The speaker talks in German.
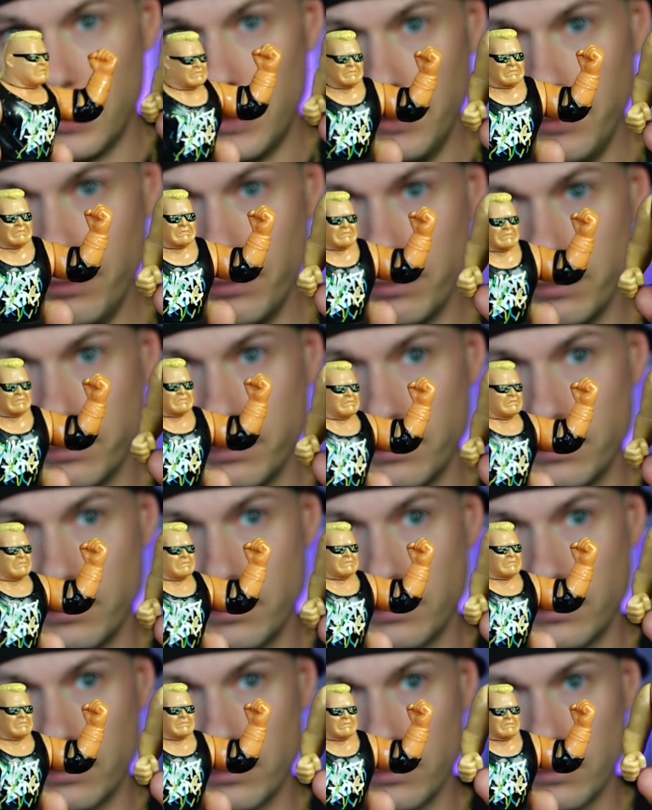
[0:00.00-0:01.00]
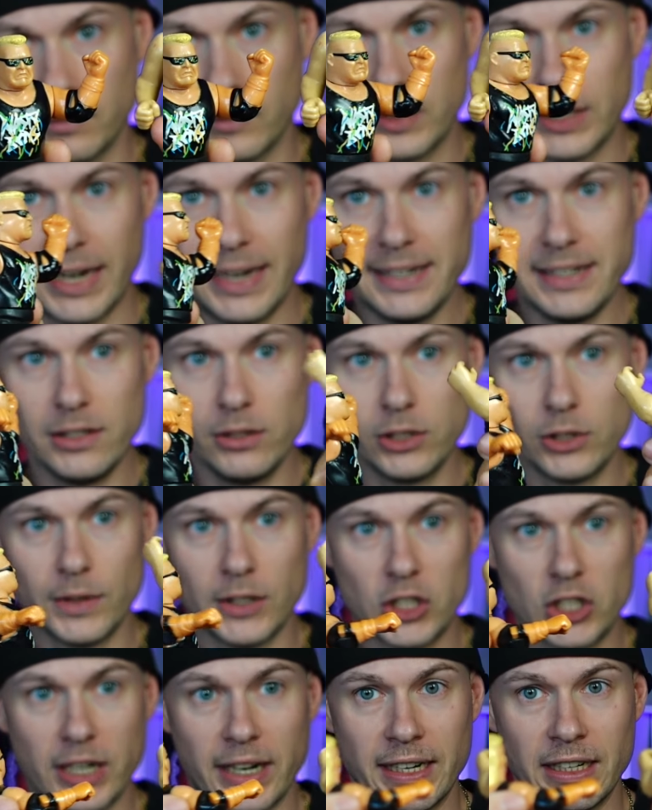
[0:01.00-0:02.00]
Ja. Kennt ihr es
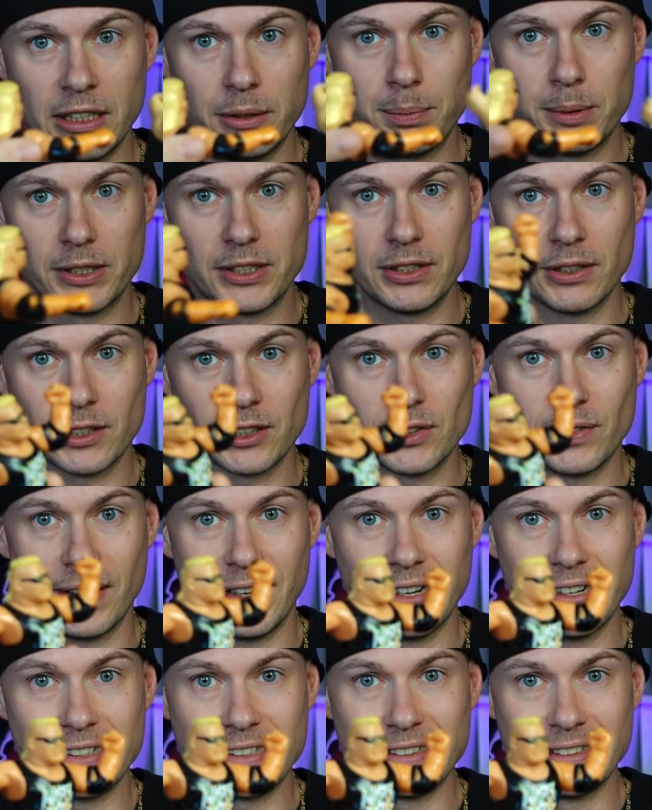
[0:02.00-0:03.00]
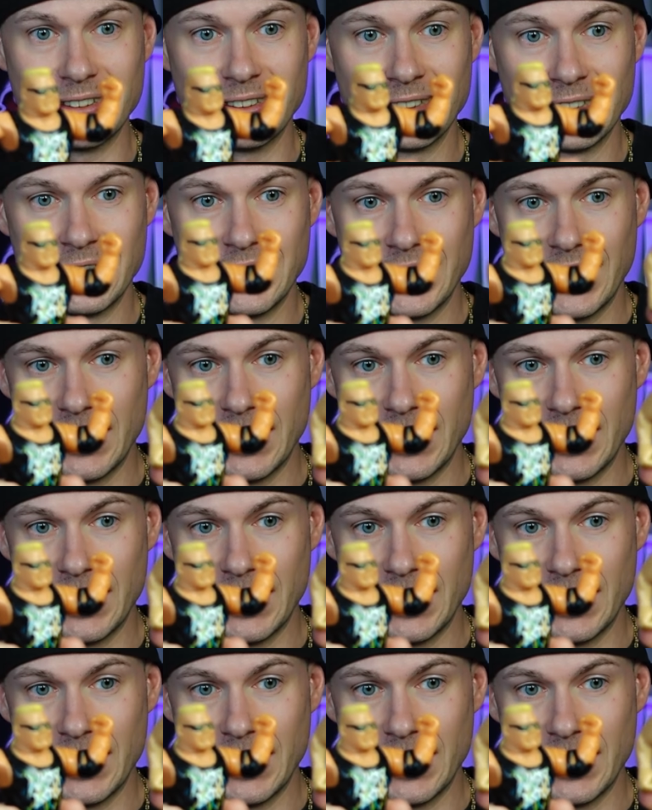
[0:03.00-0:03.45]
wahrscheinlich, beziehungsweise